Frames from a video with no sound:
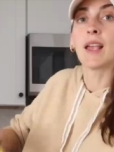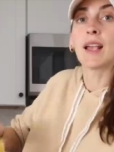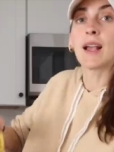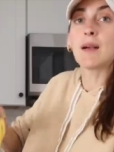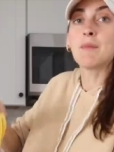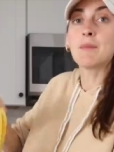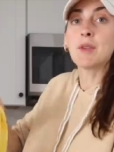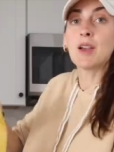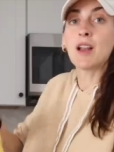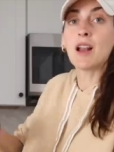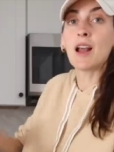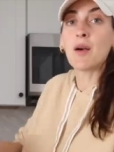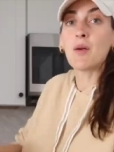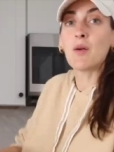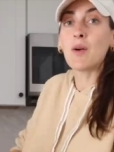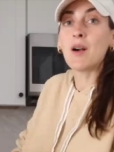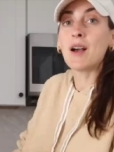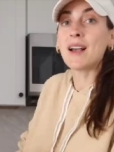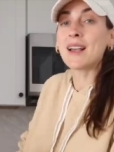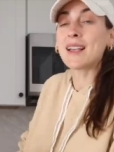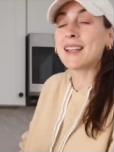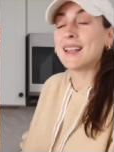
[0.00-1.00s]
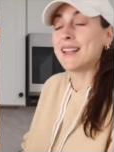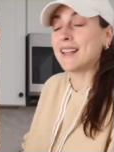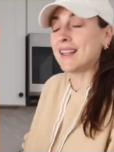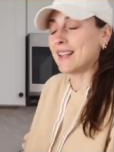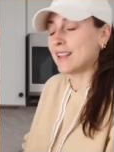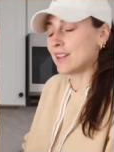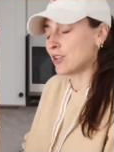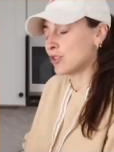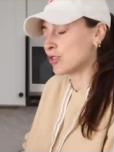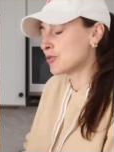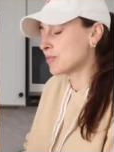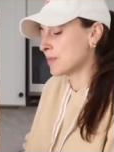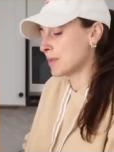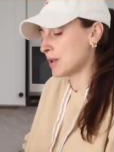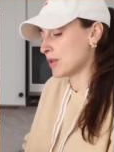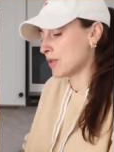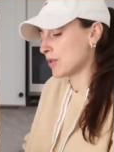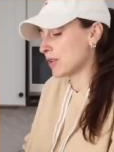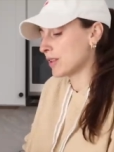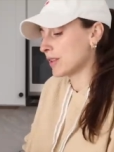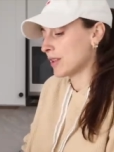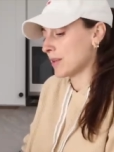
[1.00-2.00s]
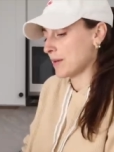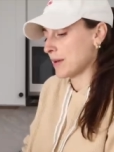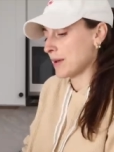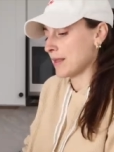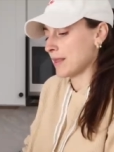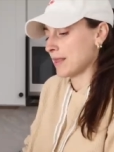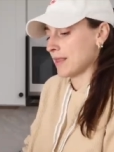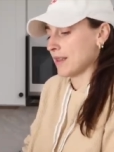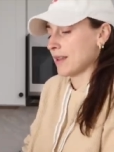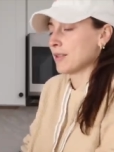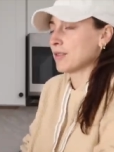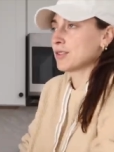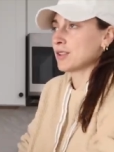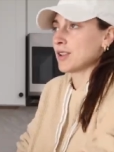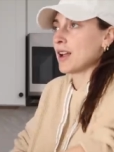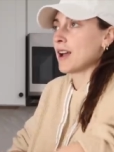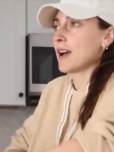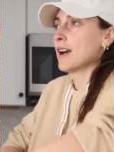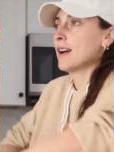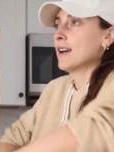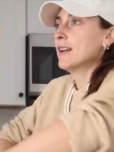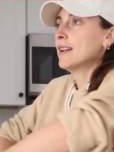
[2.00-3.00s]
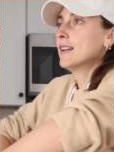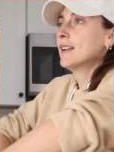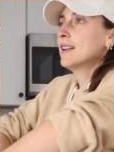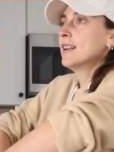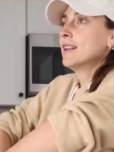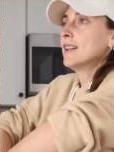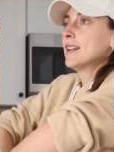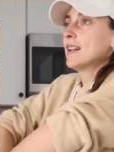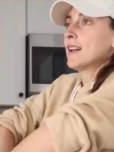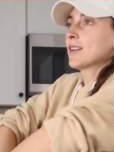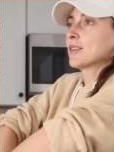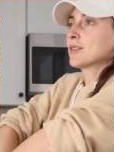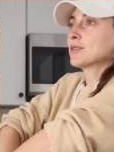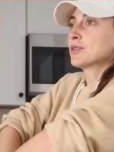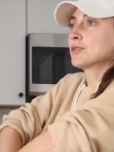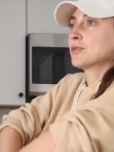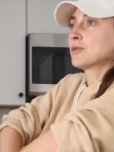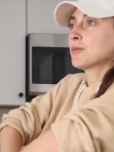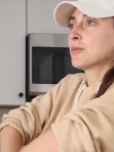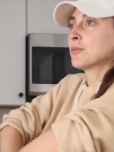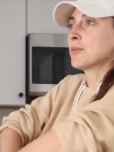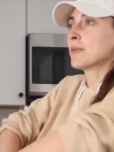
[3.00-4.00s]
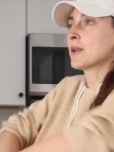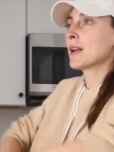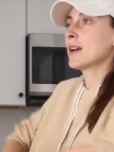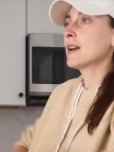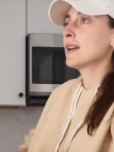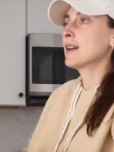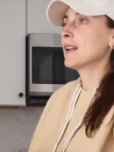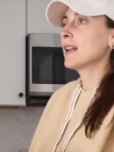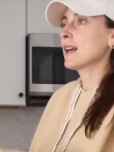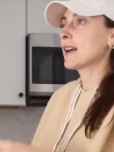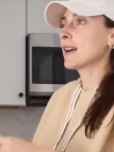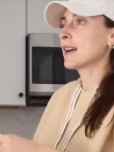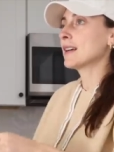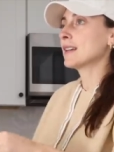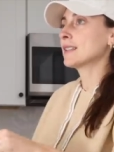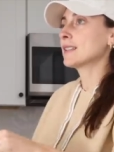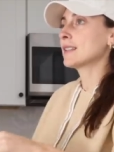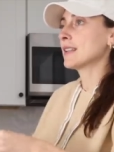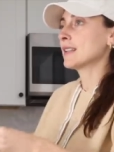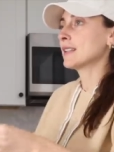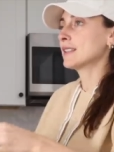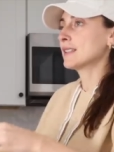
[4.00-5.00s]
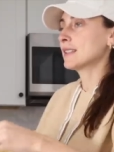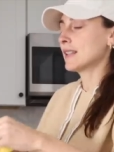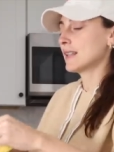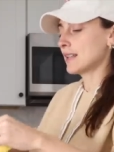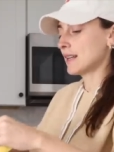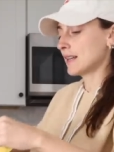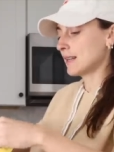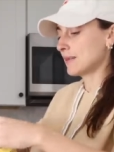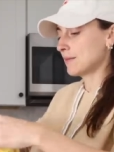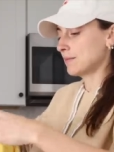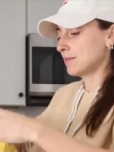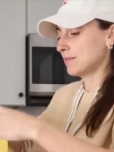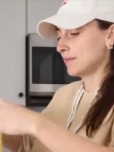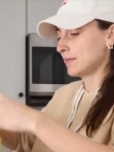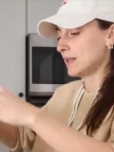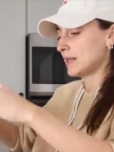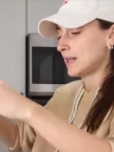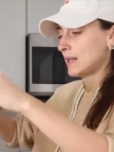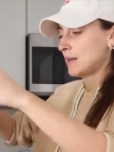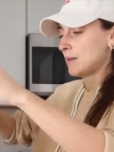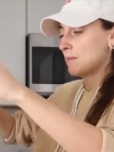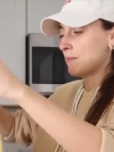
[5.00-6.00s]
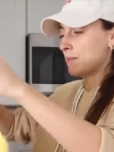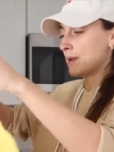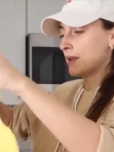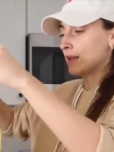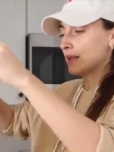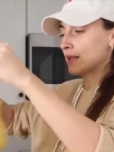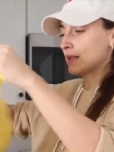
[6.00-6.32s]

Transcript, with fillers: He cambiado el agua 500 millones de veces, o sea, acostumbrar a la casa a estar limpia